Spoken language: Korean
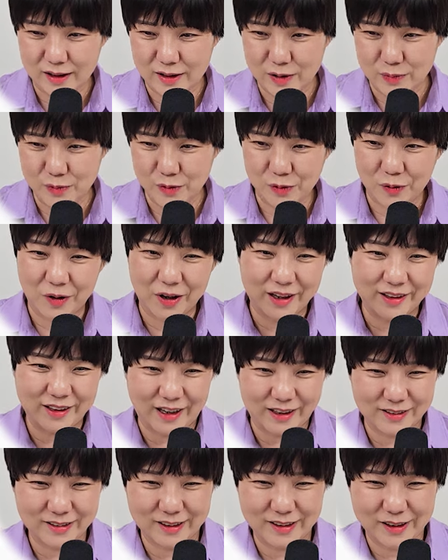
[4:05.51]
이물권의
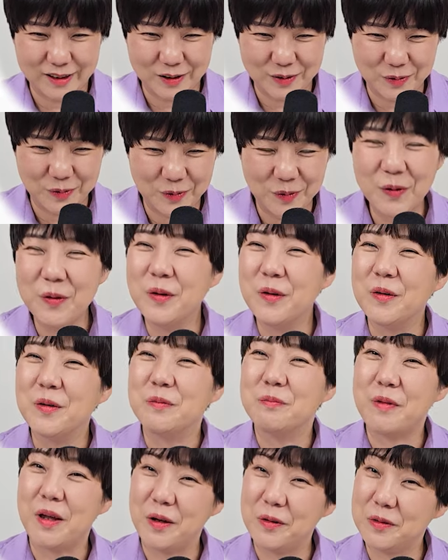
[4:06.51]
낙찰가도
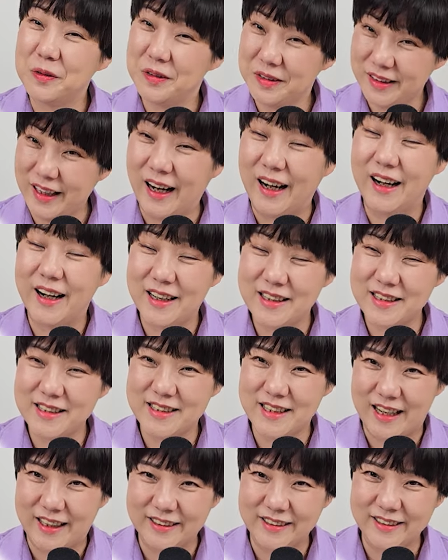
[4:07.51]
매우
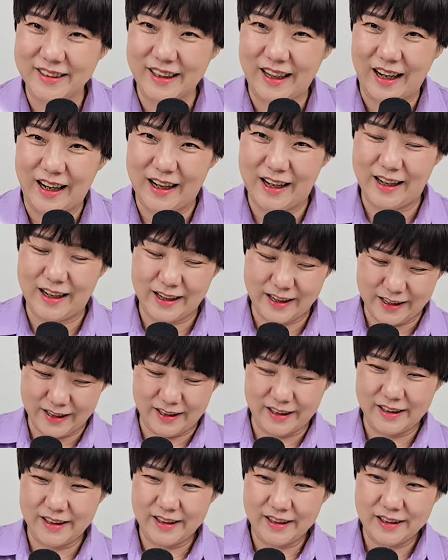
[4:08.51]
달라지지 않을까.
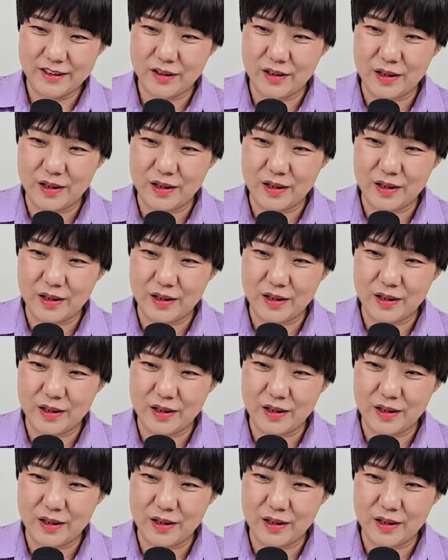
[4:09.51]
그래서